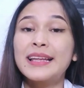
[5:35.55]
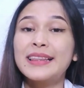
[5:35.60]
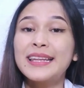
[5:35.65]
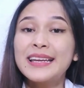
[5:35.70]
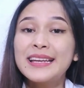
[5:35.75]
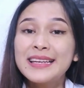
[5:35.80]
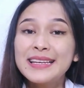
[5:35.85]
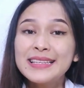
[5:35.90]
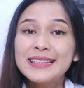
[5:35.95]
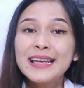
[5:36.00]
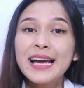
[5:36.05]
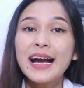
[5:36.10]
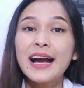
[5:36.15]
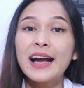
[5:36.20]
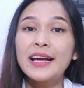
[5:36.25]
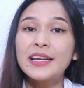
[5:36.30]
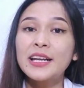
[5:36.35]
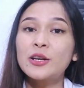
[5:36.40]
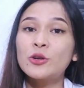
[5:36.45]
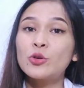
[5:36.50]
tingginya
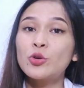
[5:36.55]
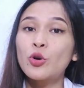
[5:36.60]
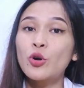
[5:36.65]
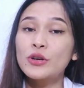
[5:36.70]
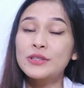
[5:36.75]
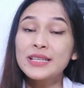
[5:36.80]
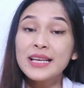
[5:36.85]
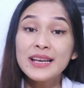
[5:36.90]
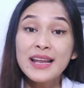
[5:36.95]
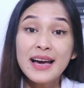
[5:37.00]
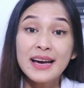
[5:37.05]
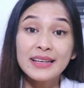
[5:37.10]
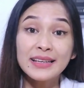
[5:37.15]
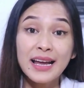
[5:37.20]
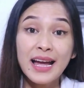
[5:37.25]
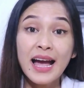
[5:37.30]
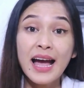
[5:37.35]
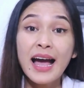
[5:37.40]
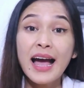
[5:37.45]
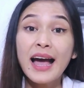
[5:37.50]
kadar glukosa
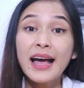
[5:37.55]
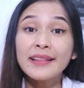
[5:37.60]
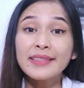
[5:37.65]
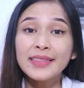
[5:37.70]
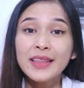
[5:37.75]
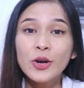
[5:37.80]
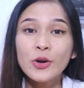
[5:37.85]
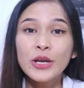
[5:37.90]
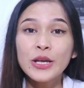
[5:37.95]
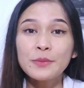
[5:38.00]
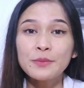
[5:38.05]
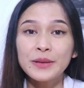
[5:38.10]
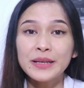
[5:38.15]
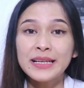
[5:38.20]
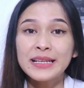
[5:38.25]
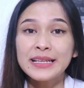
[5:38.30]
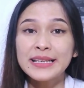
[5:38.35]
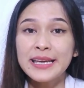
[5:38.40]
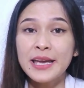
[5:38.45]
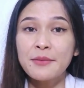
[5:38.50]
darah atau
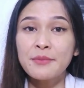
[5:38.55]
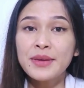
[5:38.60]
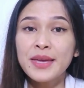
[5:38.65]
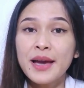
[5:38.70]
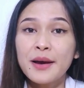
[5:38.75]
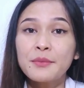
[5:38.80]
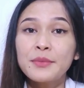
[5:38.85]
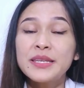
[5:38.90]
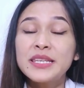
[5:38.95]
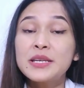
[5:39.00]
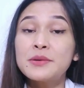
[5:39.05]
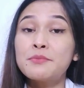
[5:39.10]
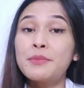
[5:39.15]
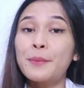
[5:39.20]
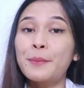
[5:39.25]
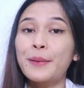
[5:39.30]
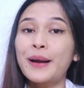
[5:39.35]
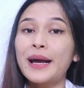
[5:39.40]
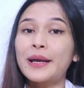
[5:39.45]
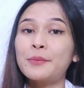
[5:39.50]
hiperglikemia
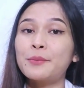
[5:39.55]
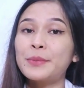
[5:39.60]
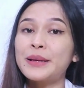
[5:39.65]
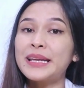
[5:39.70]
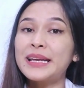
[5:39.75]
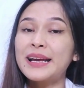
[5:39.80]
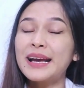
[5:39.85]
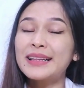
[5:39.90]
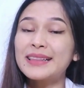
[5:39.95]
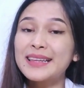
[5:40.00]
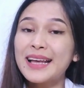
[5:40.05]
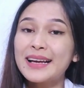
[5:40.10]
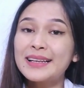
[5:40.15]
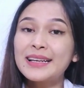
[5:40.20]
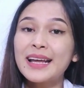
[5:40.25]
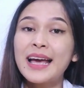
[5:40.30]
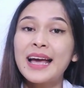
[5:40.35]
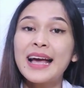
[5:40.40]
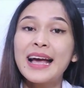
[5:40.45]
menyebabkan peningkatan